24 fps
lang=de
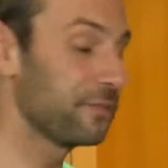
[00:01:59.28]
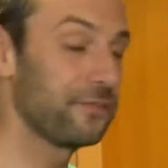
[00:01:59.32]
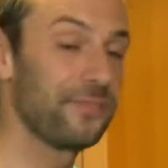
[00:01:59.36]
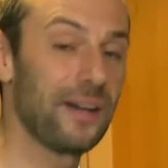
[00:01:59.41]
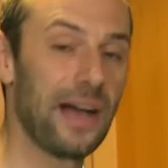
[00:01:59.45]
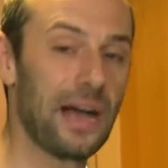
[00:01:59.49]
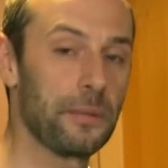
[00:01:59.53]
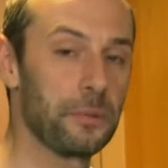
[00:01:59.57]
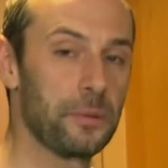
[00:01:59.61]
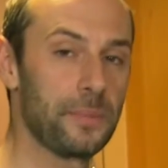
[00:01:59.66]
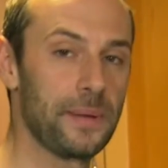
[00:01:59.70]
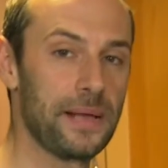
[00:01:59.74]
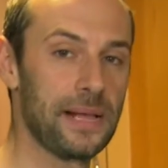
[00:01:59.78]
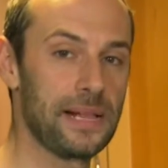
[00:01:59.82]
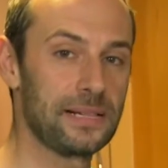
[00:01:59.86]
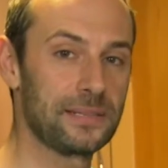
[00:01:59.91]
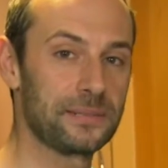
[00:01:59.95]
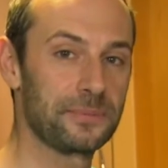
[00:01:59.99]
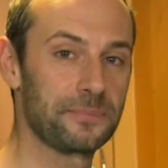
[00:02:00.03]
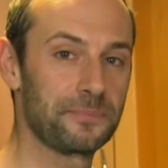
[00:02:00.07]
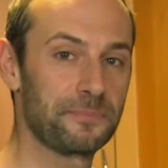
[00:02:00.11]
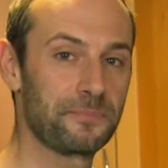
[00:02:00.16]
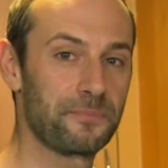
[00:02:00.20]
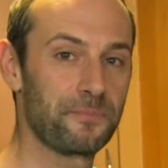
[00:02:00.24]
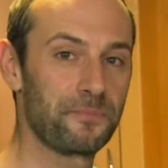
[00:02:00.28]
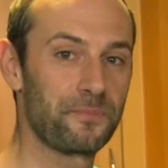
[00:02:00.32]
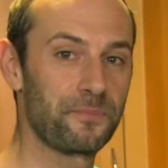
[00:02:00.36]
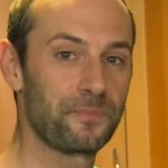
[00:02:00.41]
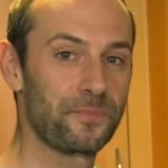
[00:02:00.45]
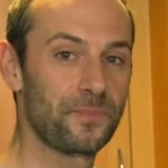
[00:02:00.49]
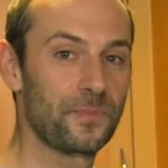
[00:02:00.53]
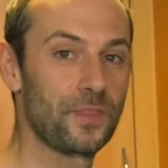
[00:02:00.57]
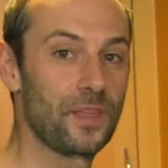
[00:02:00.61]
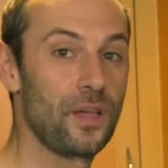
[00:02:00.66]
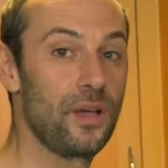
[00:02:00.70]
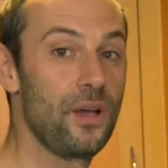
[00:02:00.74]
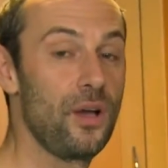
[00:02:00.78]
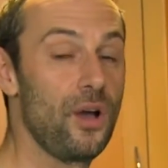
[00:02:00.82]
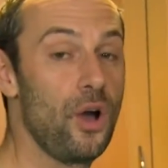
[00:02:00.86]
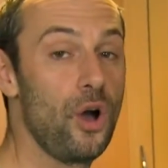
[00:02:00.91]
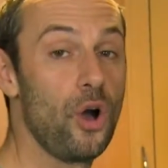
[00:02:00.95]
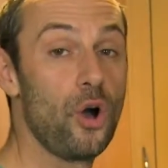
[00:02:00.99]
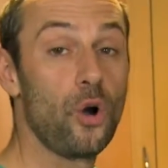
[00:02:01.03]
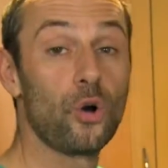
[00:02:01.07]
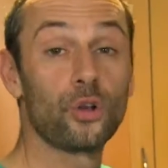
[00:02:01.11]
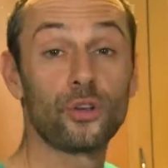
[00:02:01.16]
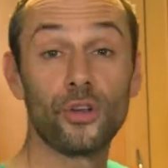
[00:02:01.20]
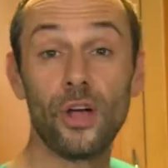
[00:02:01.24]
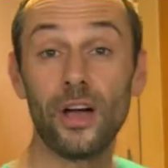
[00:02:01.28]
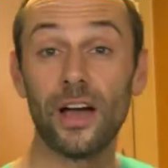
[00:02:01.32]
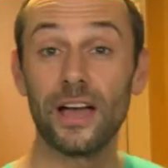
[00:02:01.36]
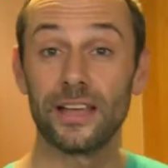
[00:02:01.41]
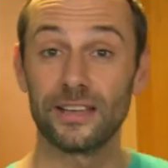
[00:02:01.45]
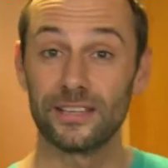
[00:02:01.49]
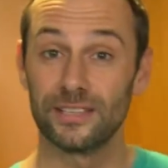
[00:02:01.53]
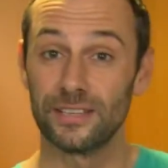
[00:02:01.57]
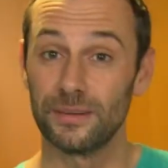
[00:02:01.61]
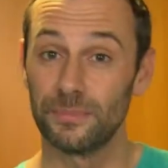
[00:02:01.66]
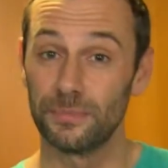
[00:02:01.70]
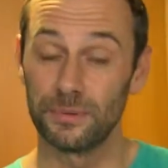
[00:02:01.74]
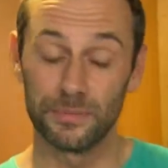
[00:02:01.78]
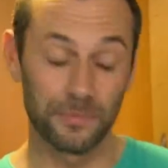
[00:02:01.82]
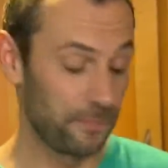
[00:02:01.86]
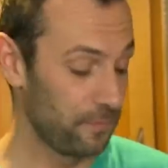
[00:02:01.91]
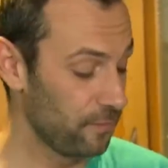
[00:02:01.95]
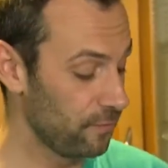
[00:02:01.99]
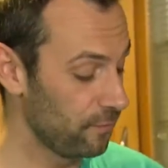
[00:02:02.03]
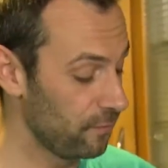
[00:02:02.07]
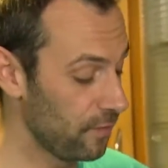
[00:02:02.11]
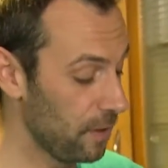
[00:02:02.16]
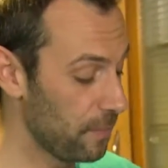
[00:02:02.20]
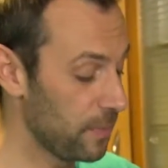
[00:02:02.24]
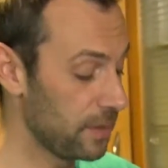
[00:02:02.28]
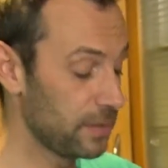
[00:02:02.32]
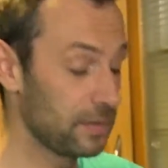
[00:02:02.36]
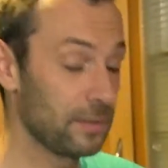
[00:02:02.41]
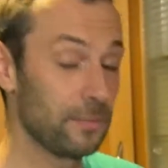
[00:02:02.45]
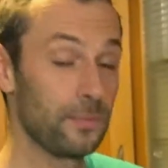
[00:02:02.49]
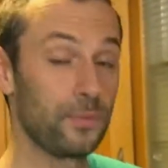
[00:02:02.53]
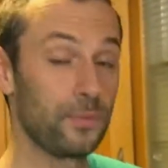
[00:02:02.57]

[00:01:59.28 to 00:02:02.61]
Farbe behält. Und noch ein Tipp. Wenn man den